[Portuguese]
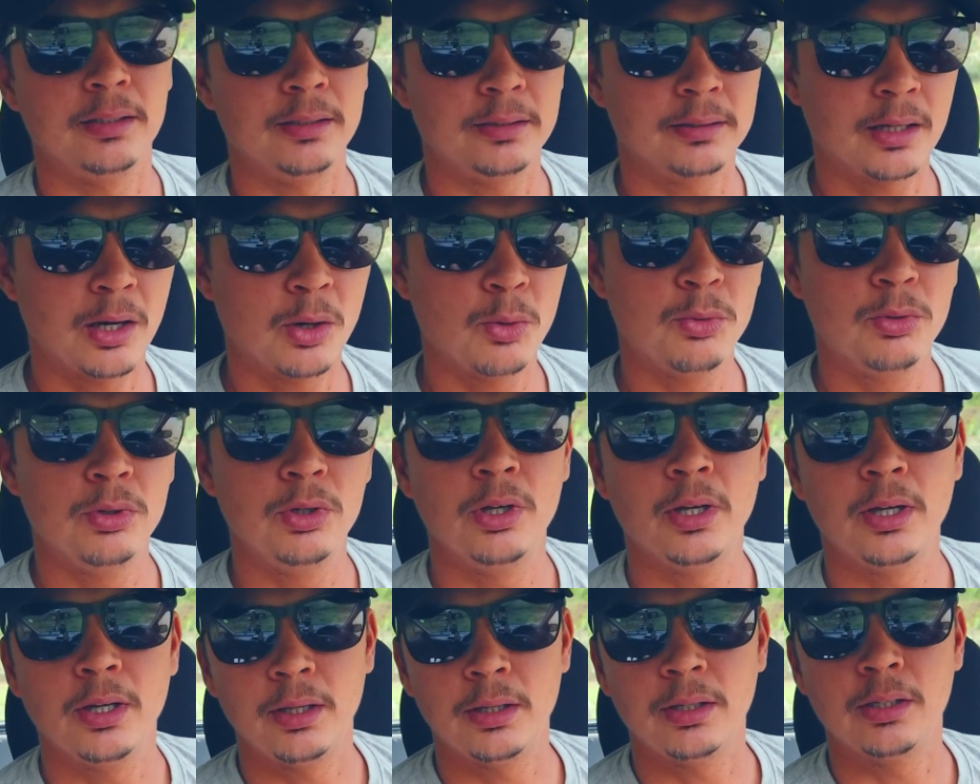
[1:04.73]
Então,
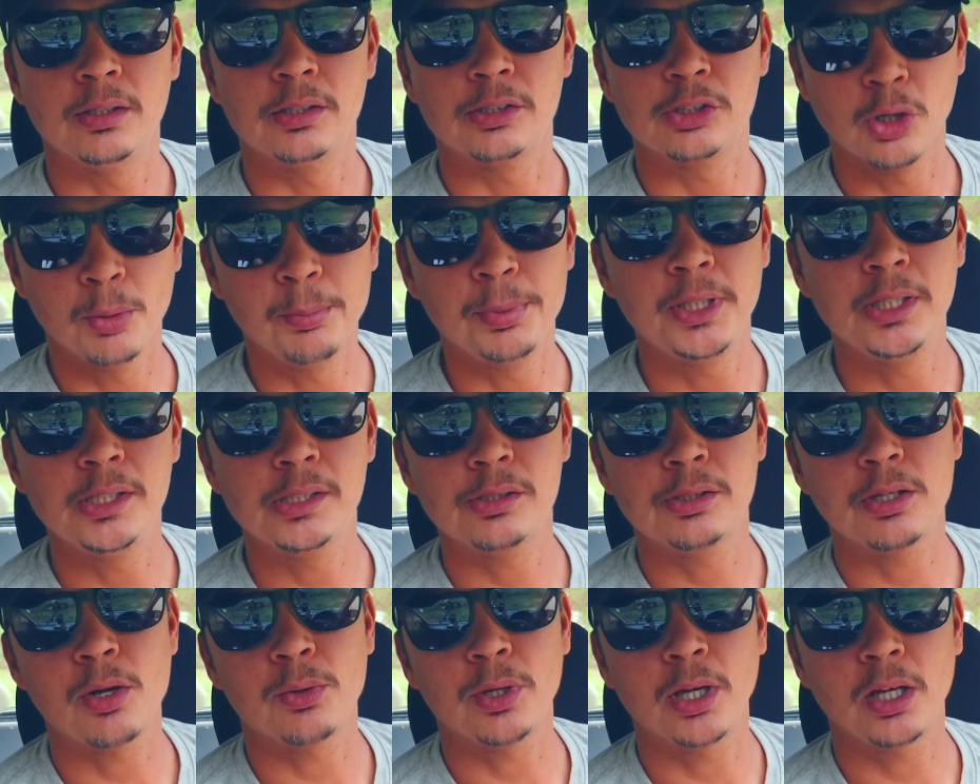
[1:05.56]
sobre
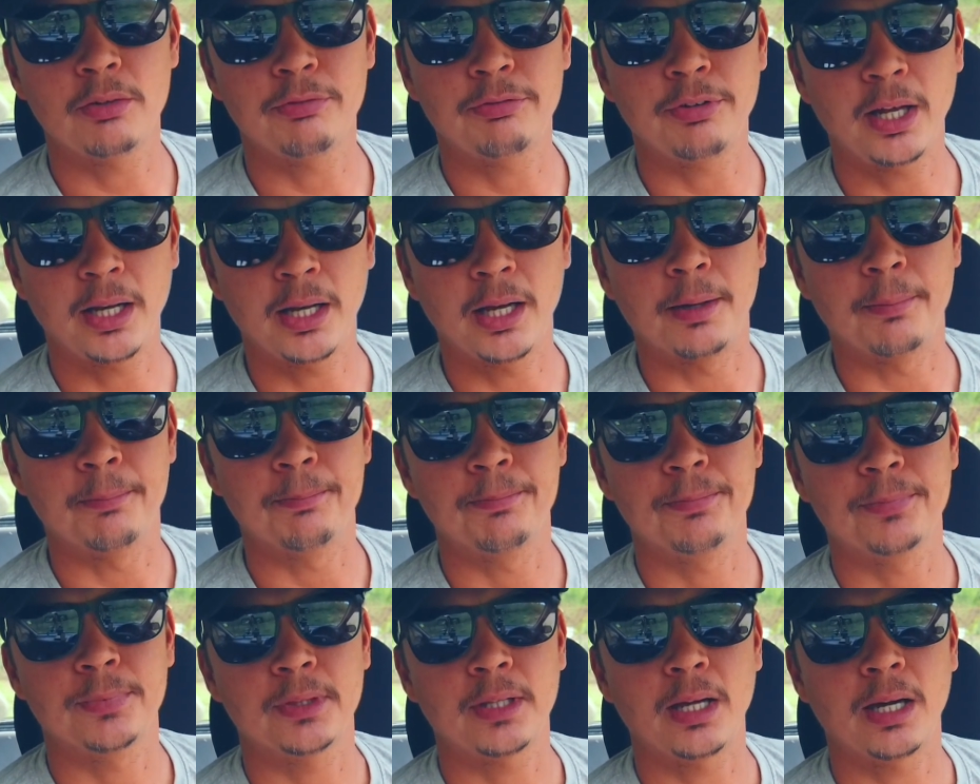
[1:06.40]
isso que eu quero falar,
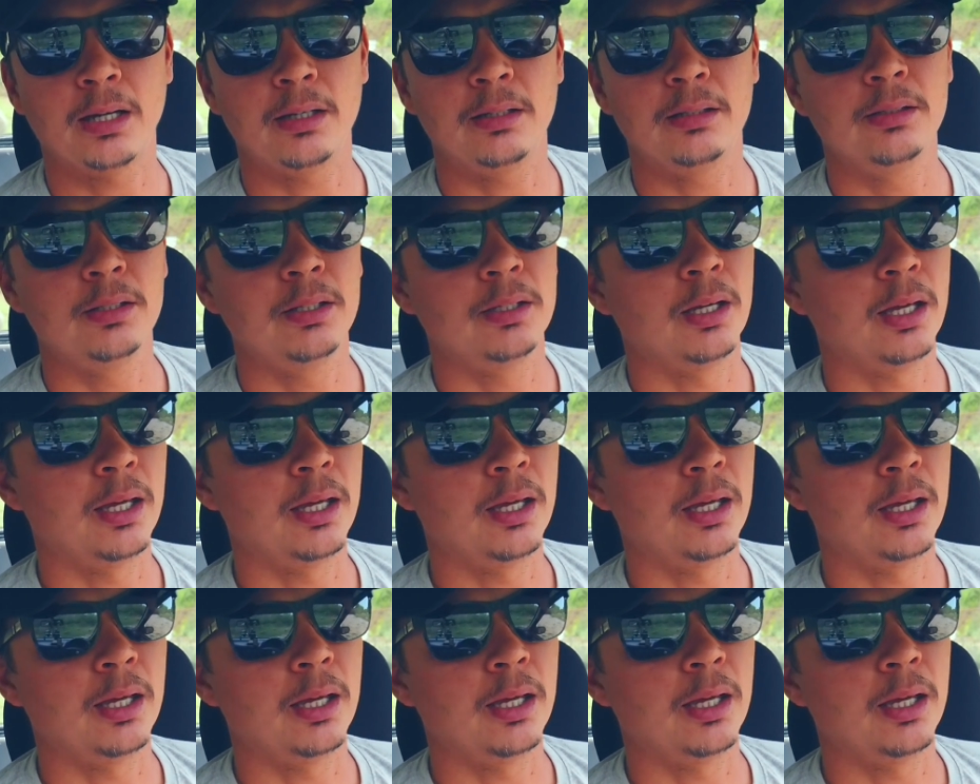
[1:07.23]
tá?